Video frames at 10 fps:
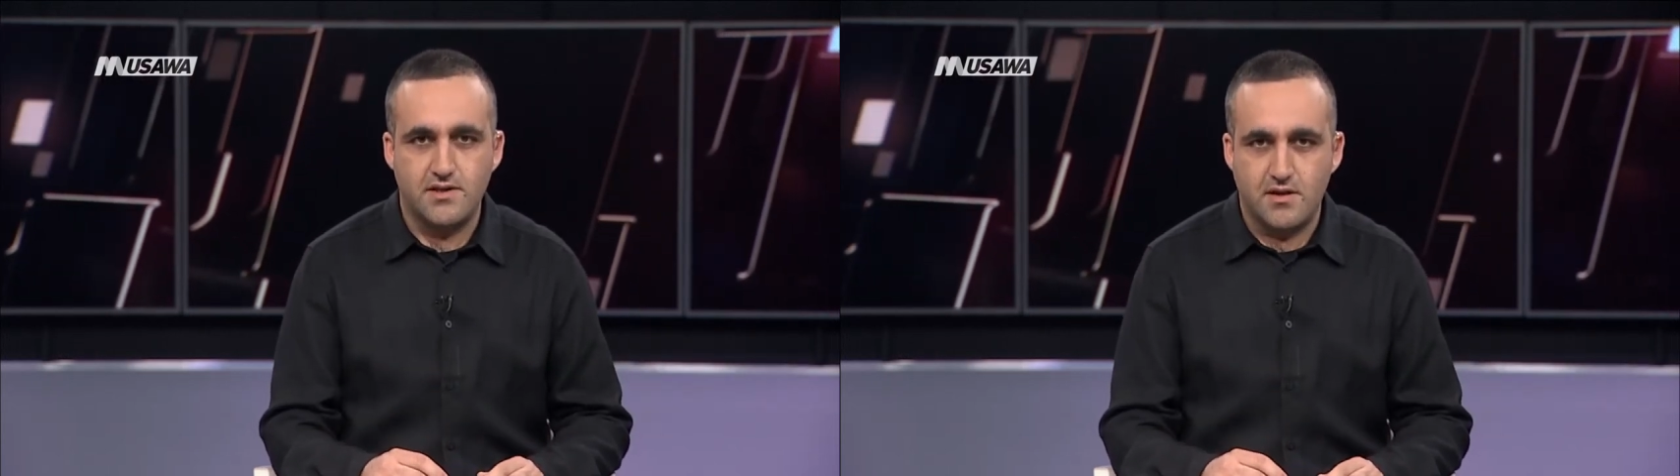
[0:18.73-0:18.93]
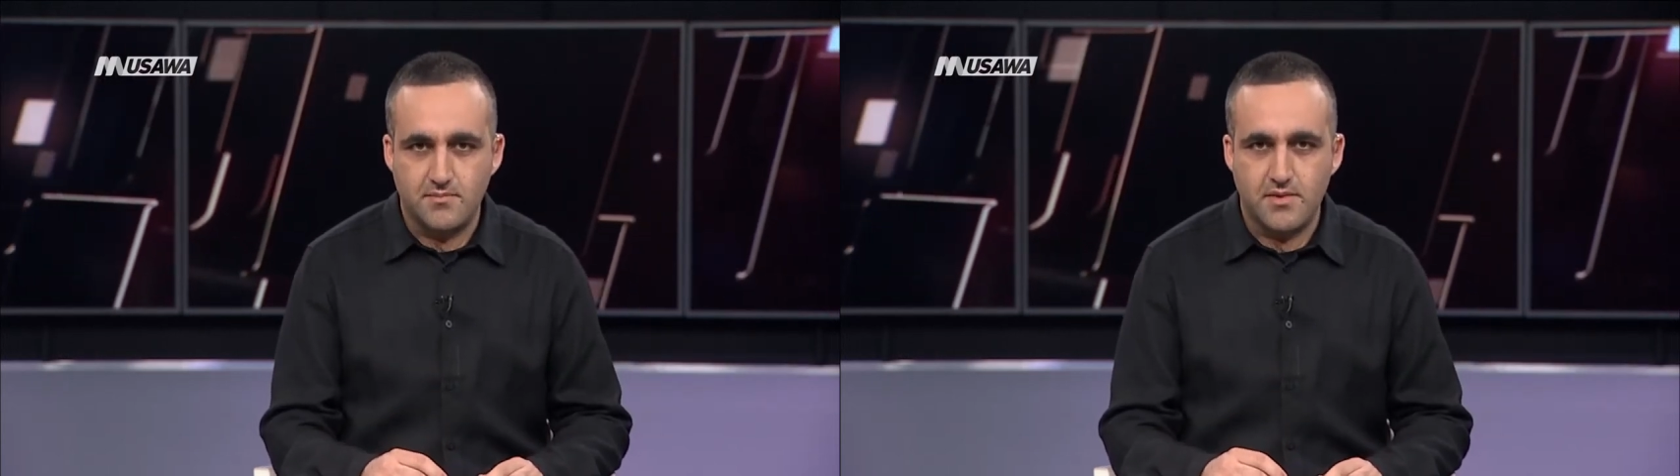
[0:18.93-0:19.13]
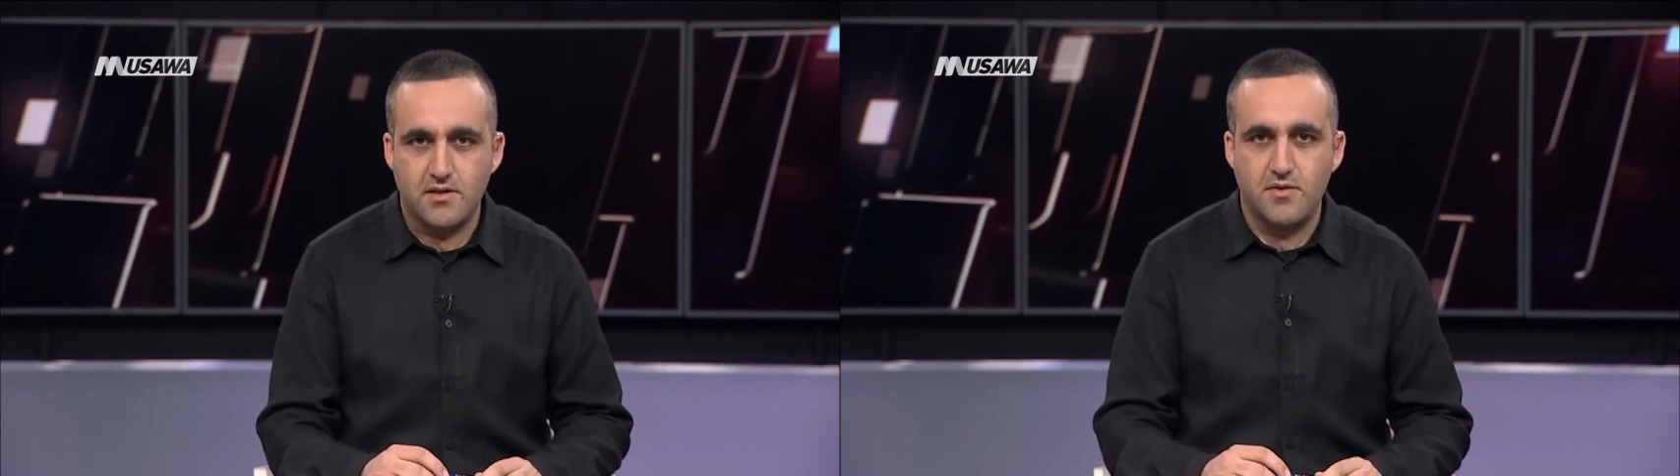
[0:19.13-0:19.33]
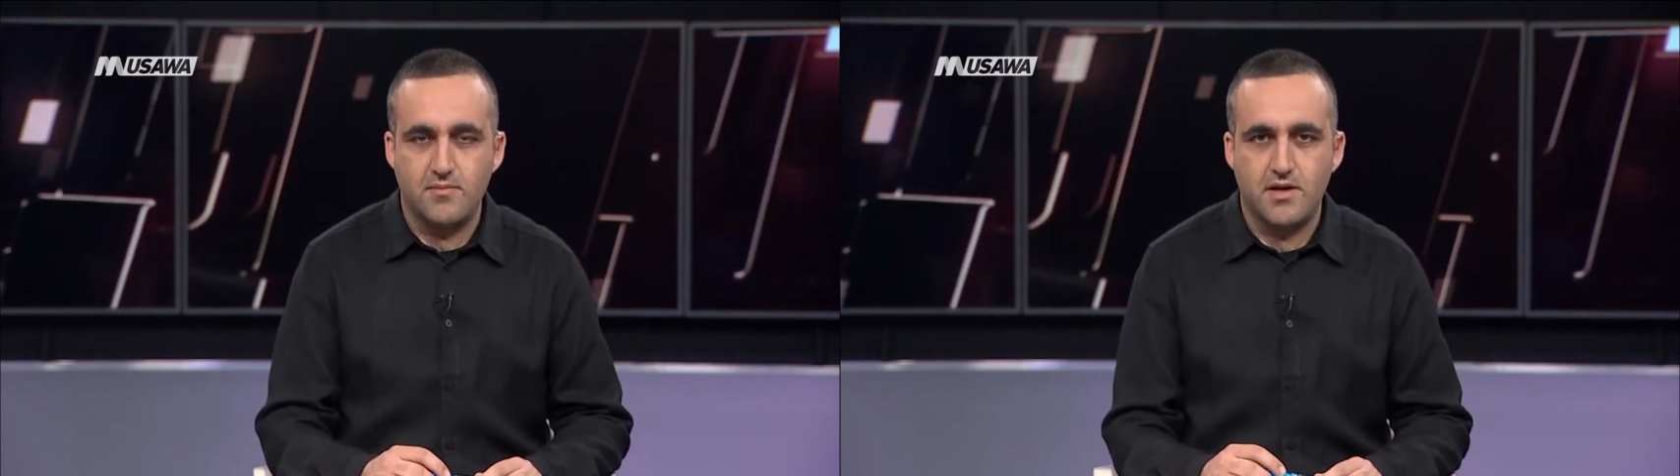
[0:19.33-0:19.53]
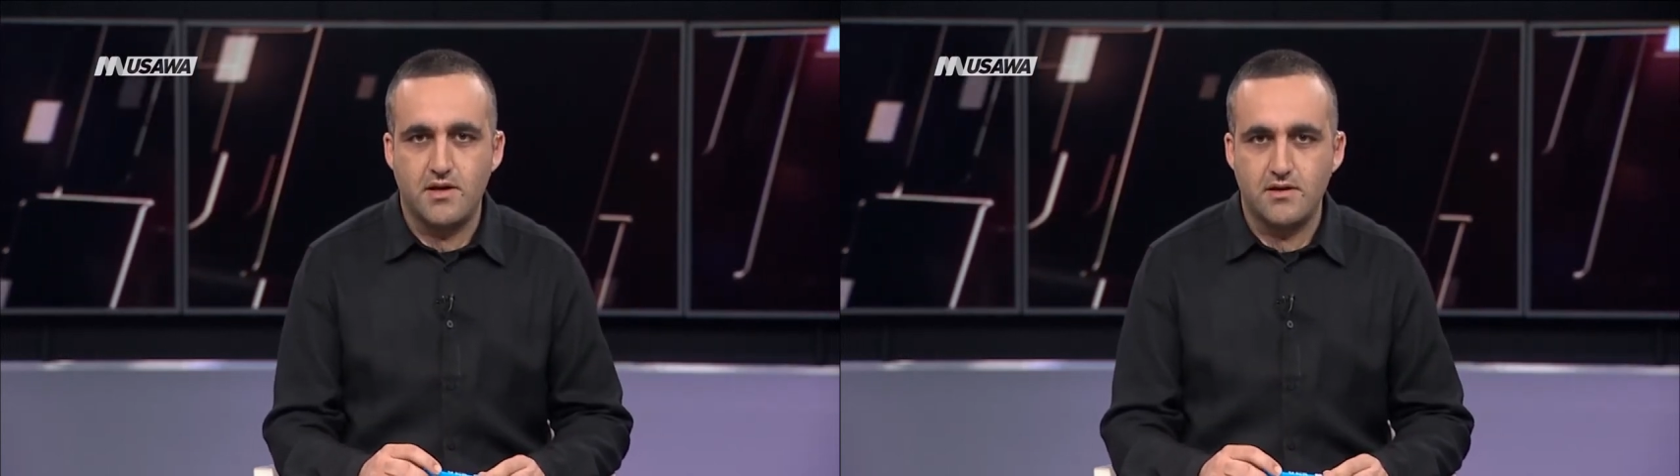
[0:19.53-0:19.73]
اهتمت
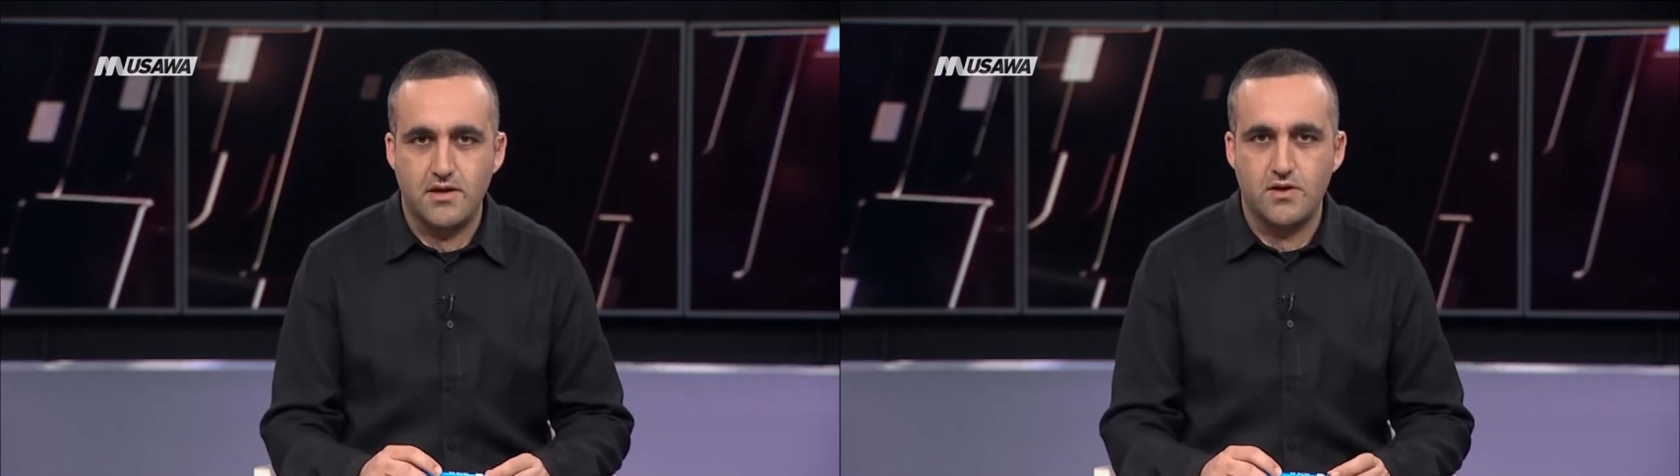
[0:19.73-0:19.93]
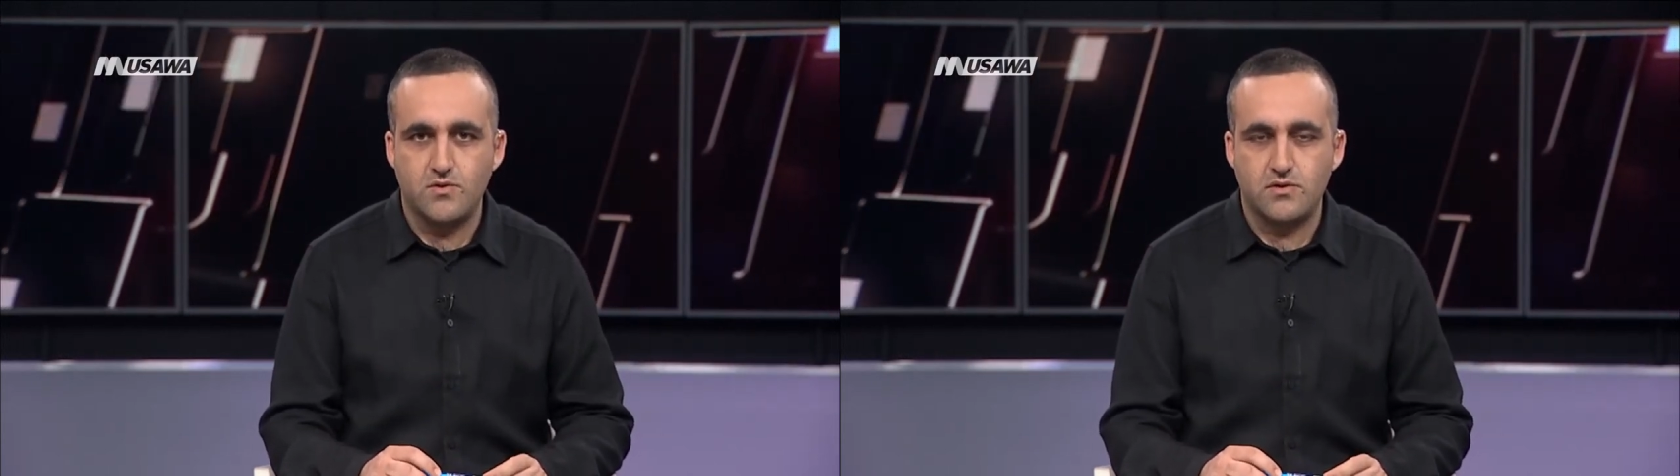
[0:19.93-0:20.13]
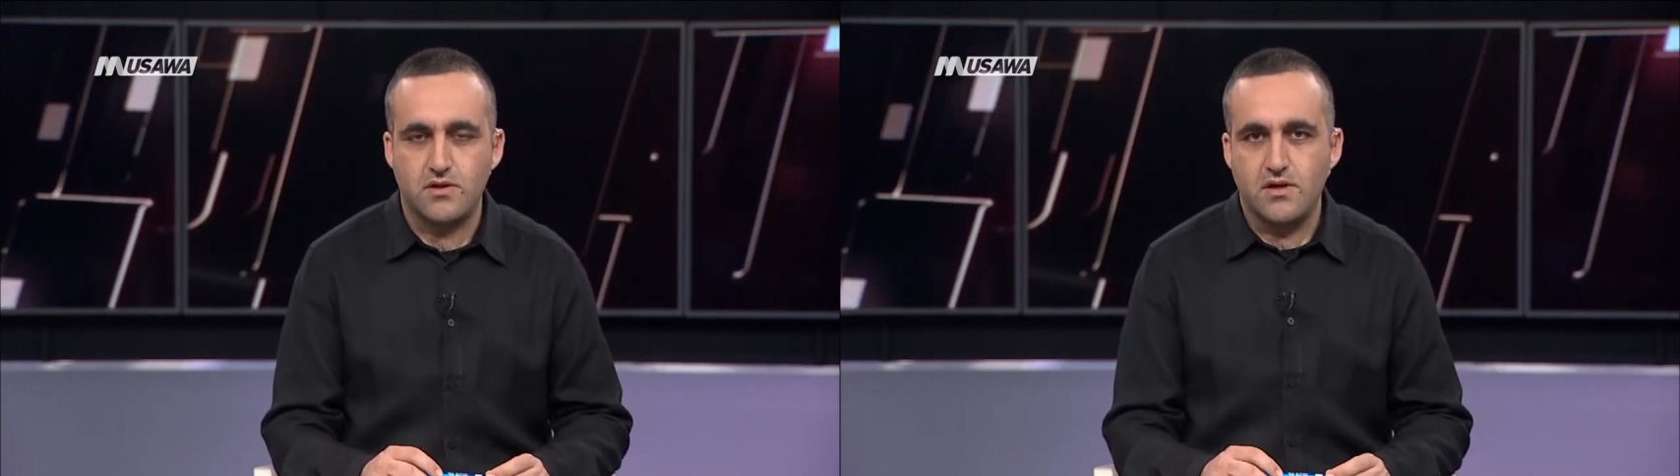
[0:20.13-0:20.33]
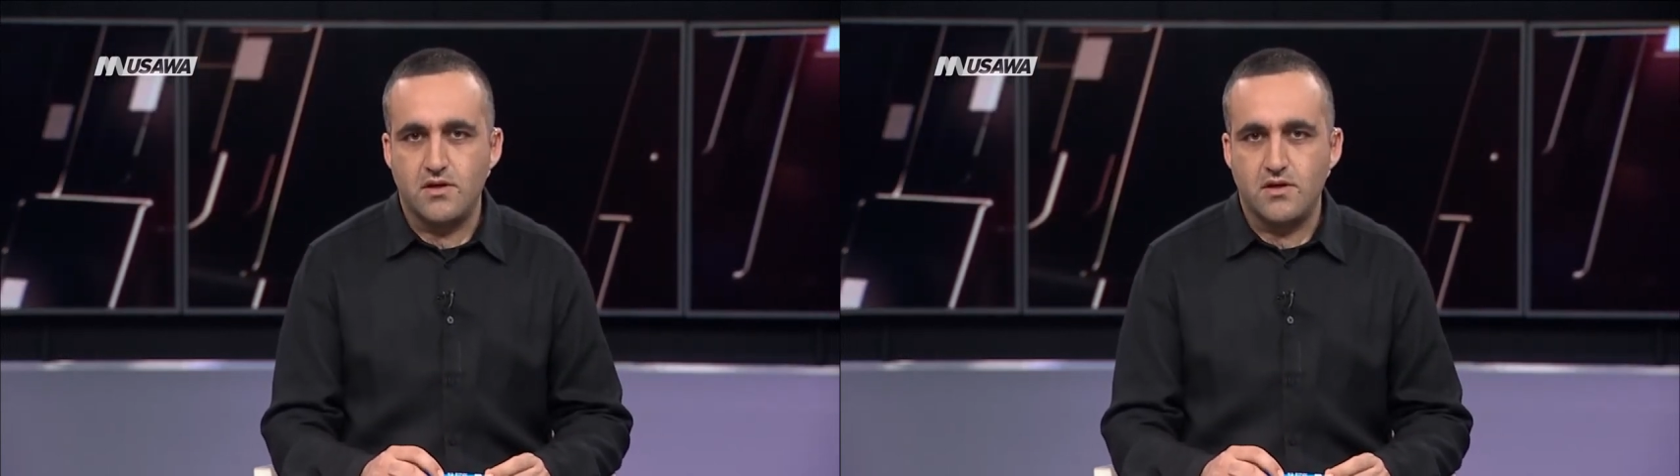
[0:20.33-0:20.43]
بما يحدث